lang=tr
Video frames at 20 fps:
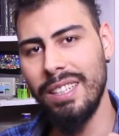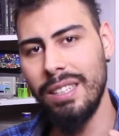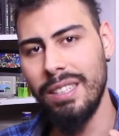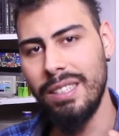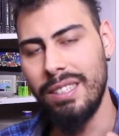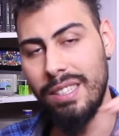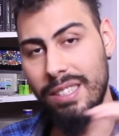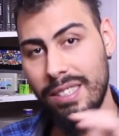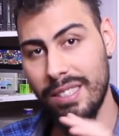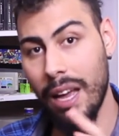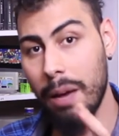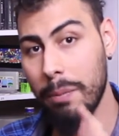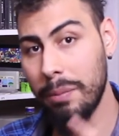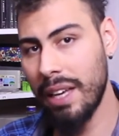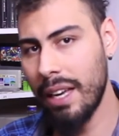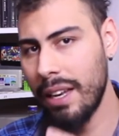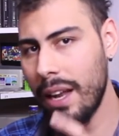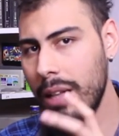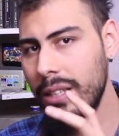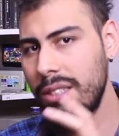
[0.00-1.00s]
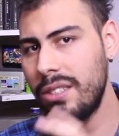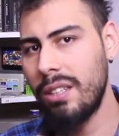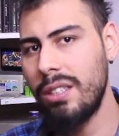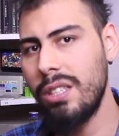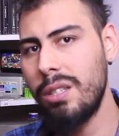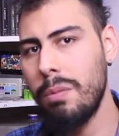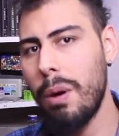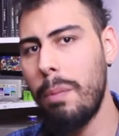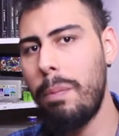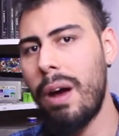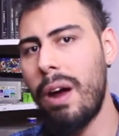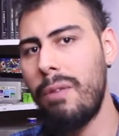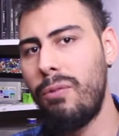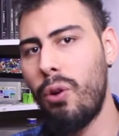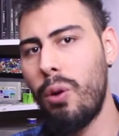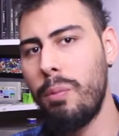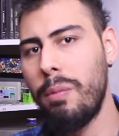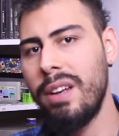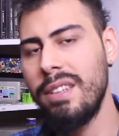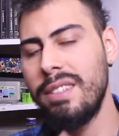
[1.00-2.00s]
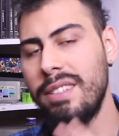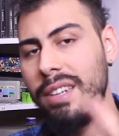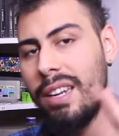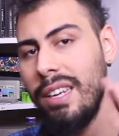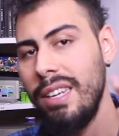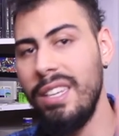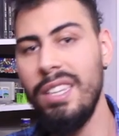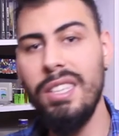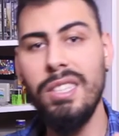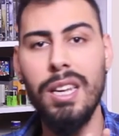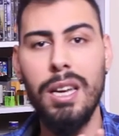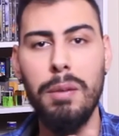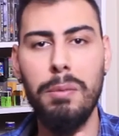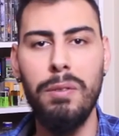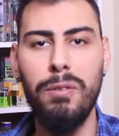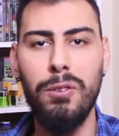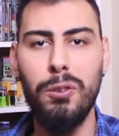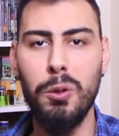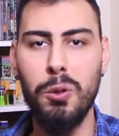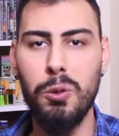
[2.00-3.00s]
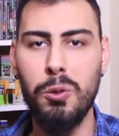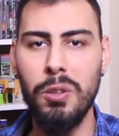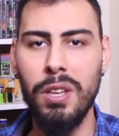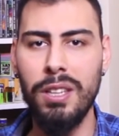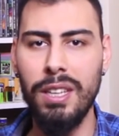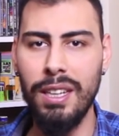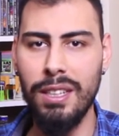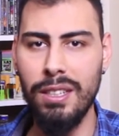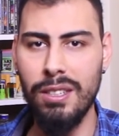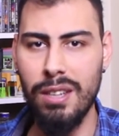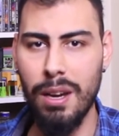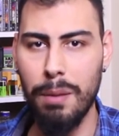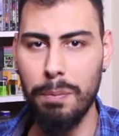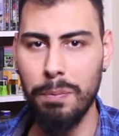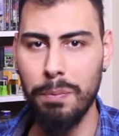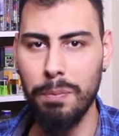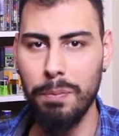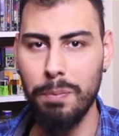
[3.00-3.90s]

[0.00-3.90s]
sistem genel çalışma performansını inceleme videosunda değineceğim.